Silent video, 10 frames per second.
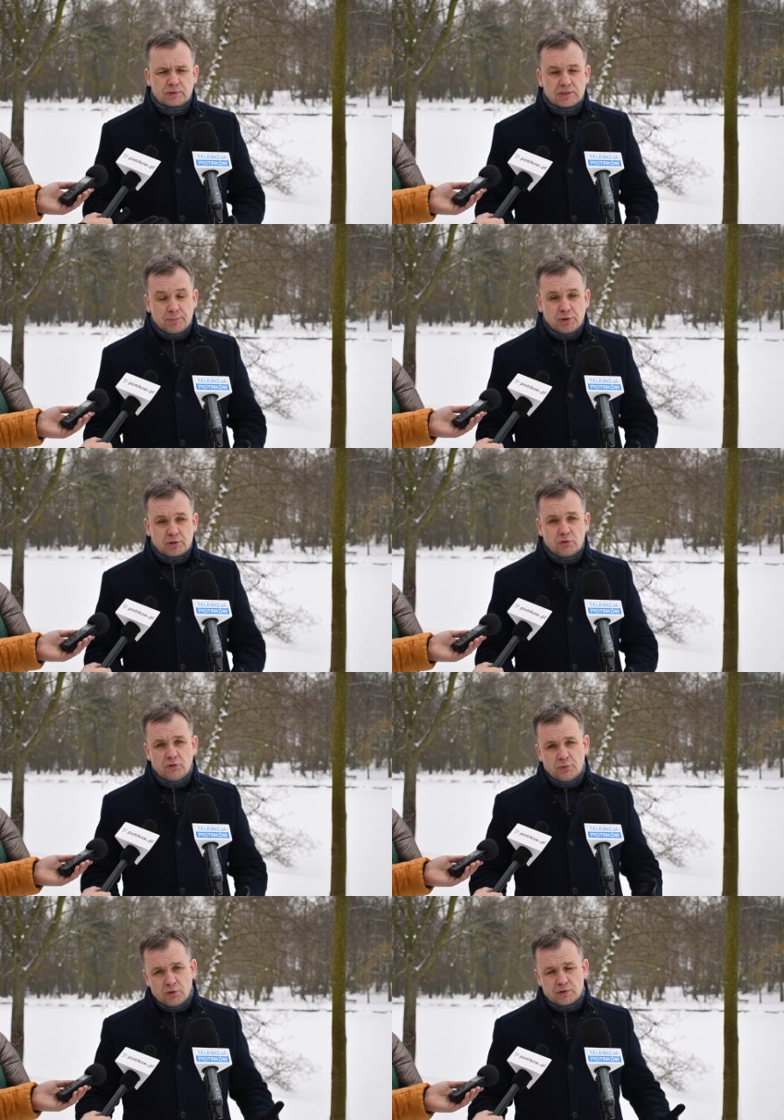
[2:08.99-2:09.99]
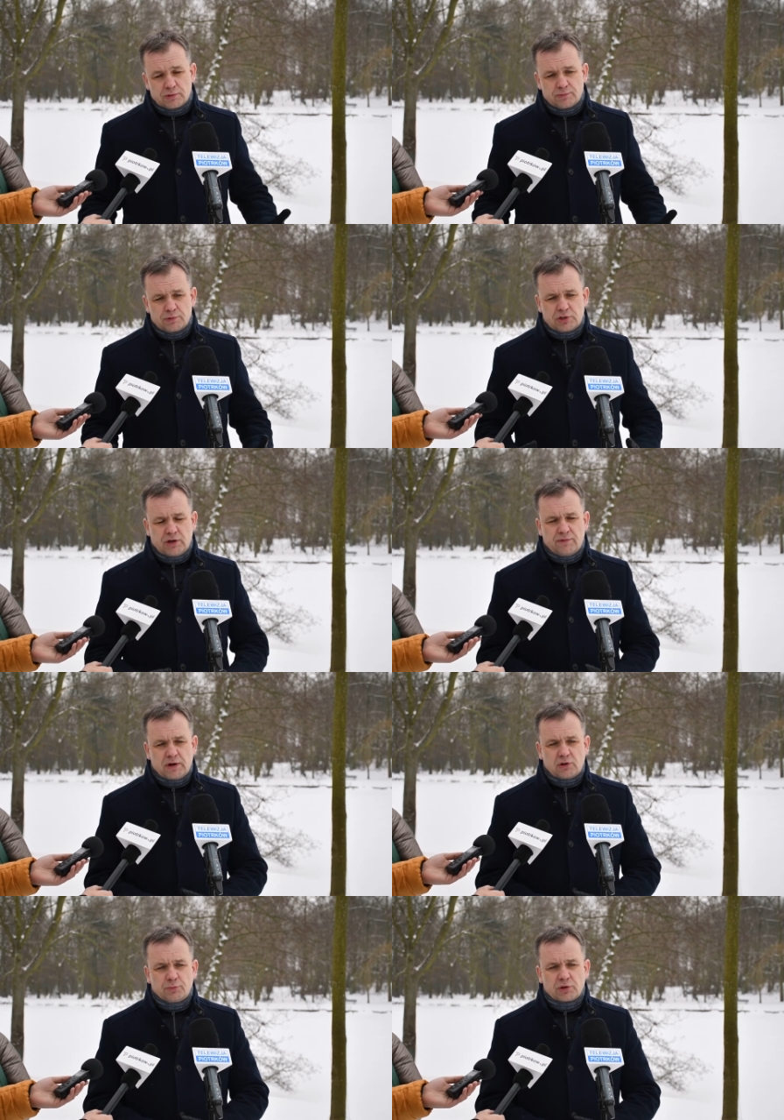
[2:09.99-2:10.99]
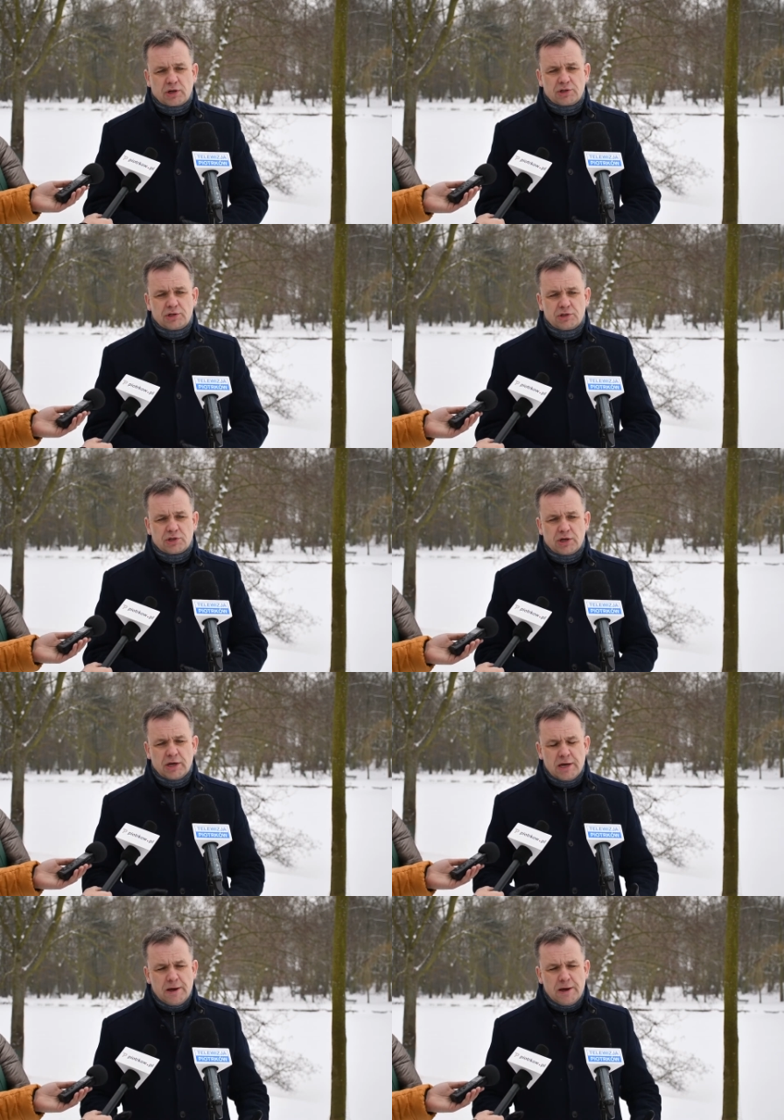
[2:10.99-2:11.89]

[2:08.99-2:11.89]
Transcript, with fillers: e, zabytków, bo trzeba warto podkreślić, że